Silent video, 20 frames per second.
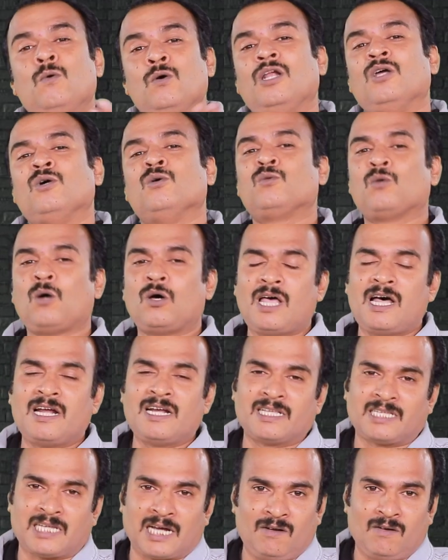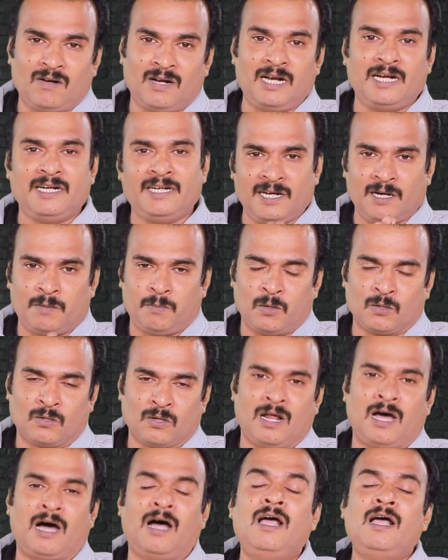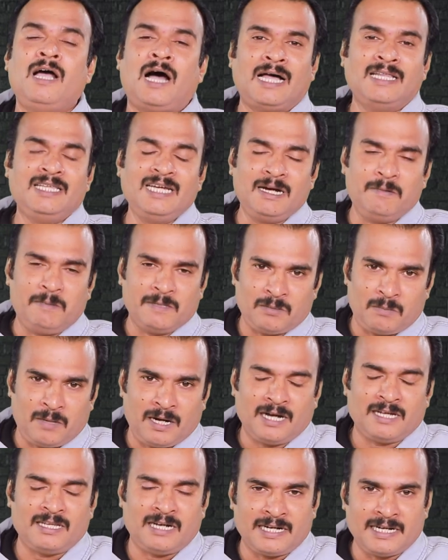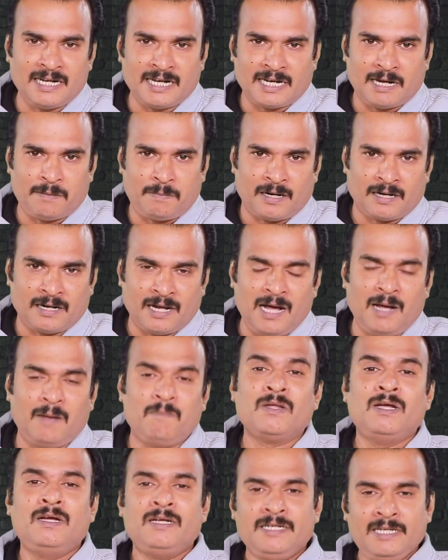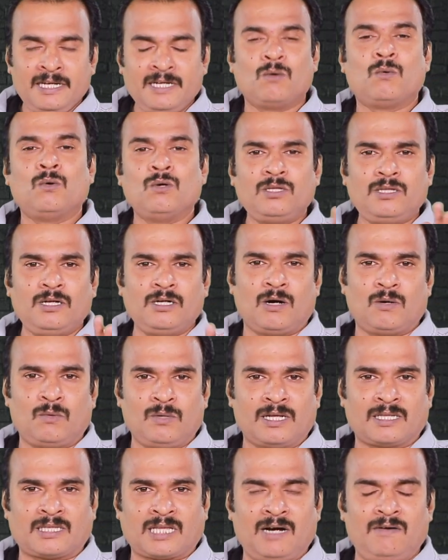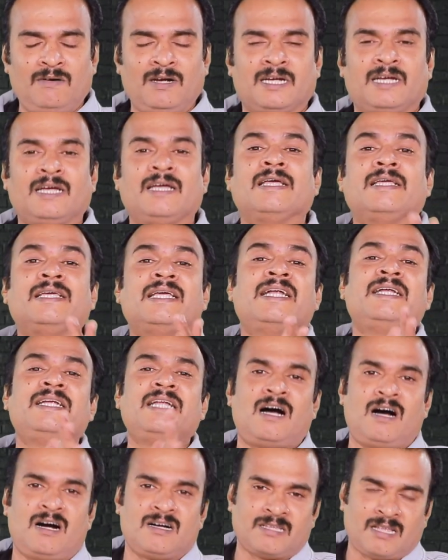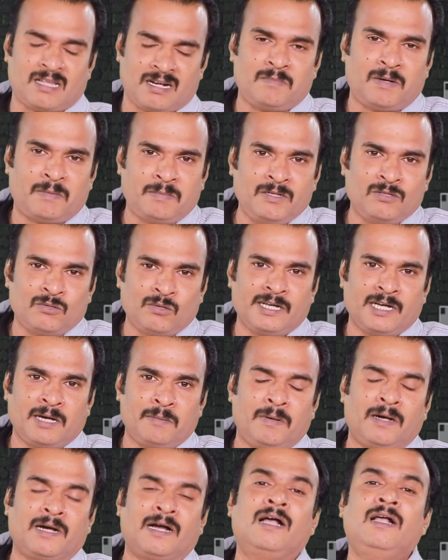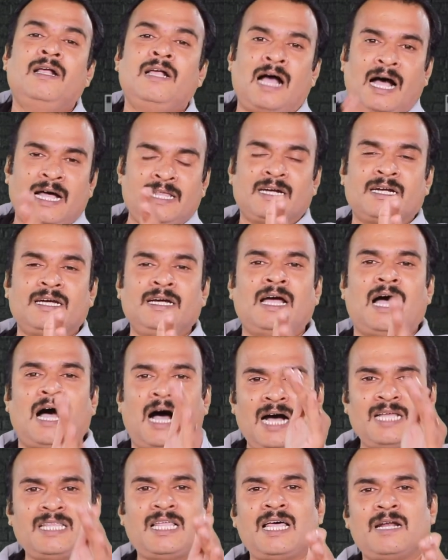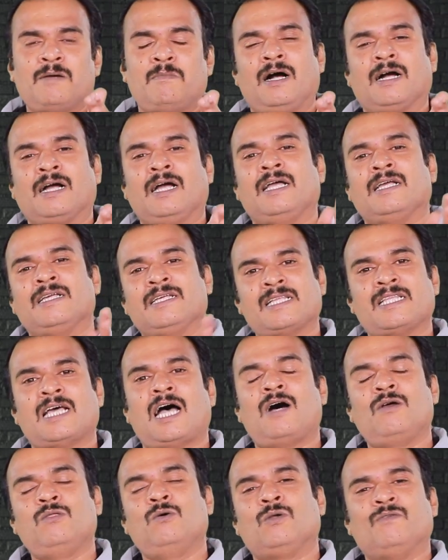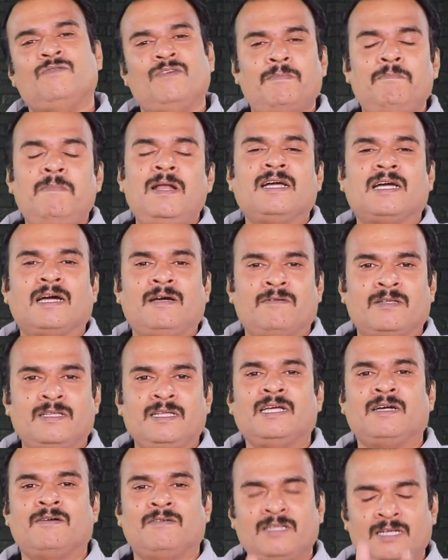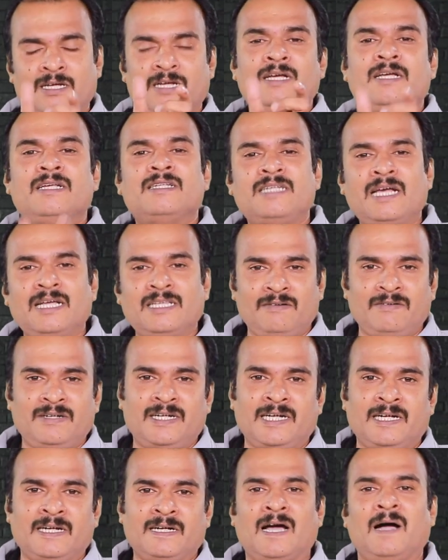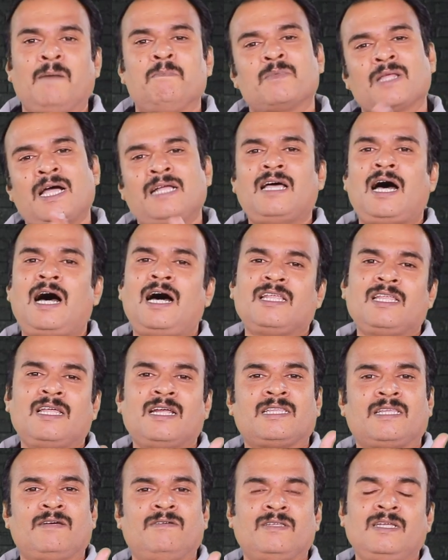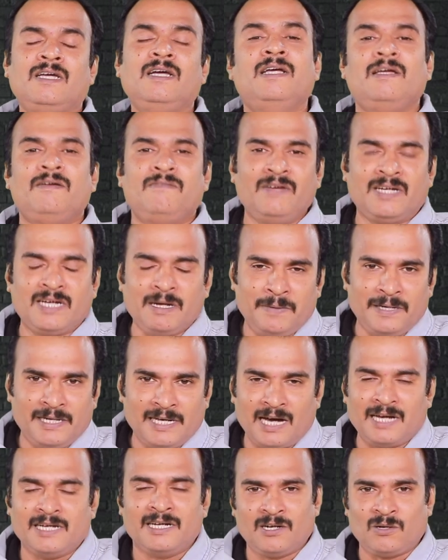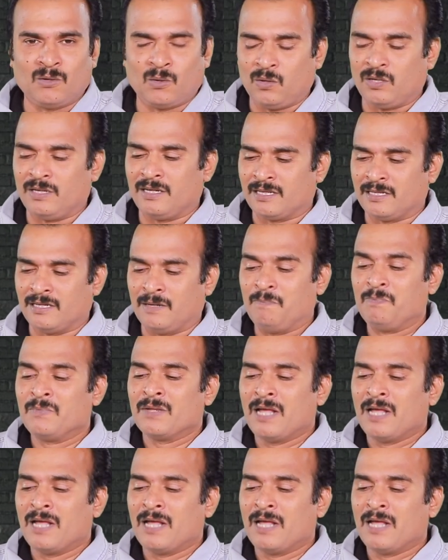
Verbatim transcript: உங்களுக்கு தோதான தகவல்களை நீங்கள் போட்டுக்கலாம் அதிகபட்சமாக அதில் என்ன என்ன கேட்பாங்கன்னா நீங்கள் கொடுத்துருக்கக்கூடிய தகவலுக்கு என்ன ஆதாரம் அப்படின்னு சொல்லி கேட்பாங்க அதற்கு ஆதாரமாக ஏதாவது ஒரு வெப்லிங்கை வந்து நீங்கள் வந்து சேர்த்து விட்டுட்டிங்கன்னா அந்த ஆதாரத்தை வந்து விக்கிபீடியா ஏற்றுக்கொள்கிறது